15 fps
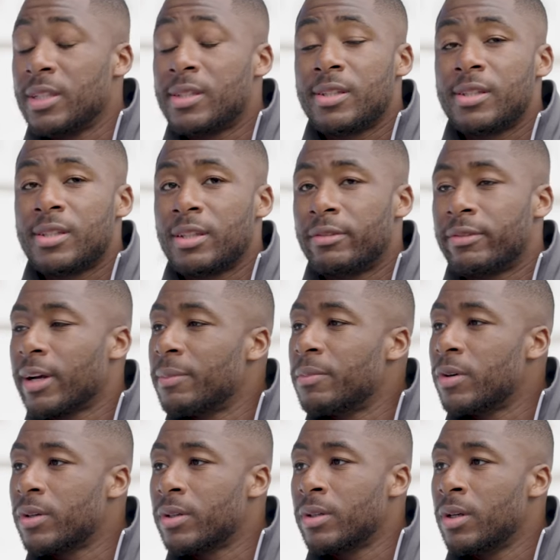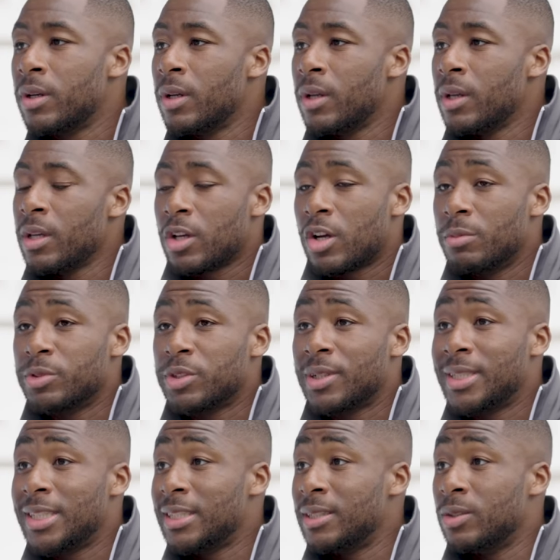Ici, c'est vraiment, comme j'ai
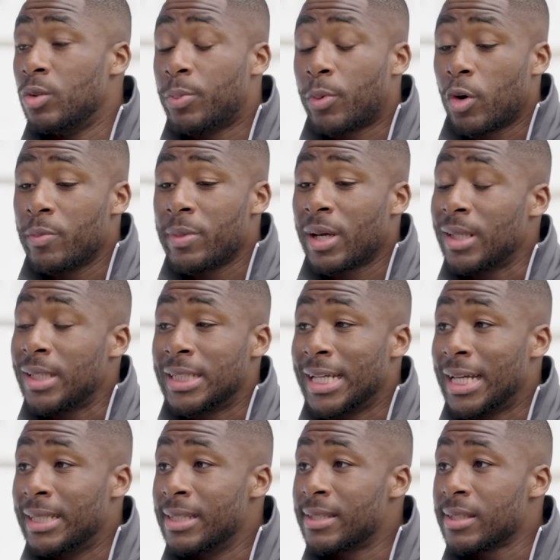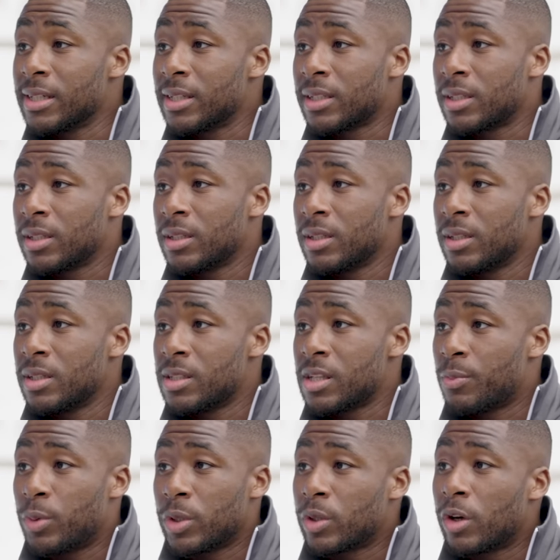dit, de première ligue à D5, ça
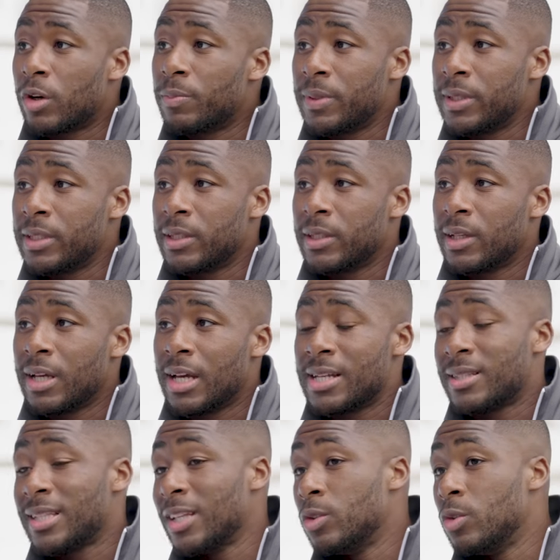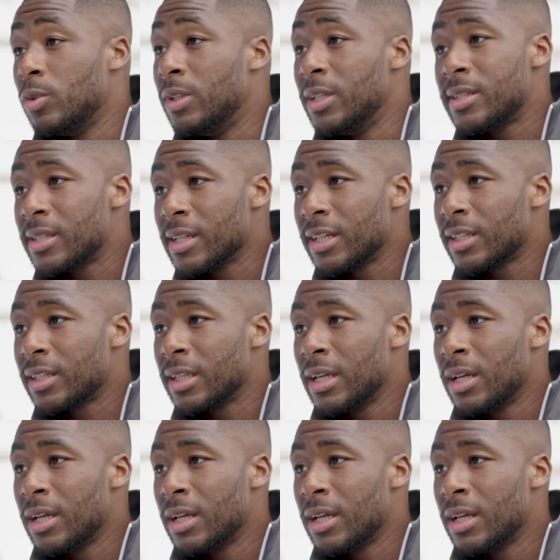peut être rempli. Un stade de D5,